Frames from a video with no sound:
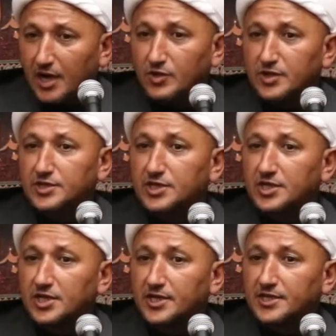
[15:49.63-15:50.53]
أو اللي
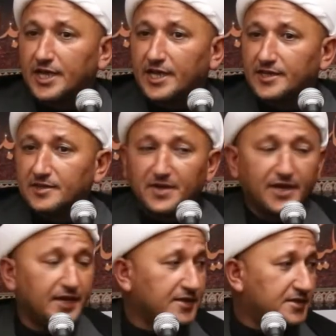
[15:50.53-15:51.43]
يدخل عند أهل
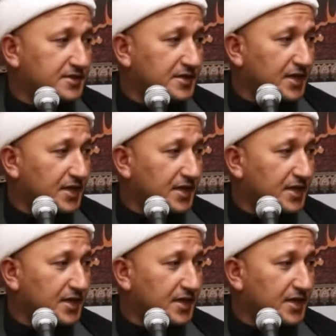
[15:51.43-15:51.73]
البيت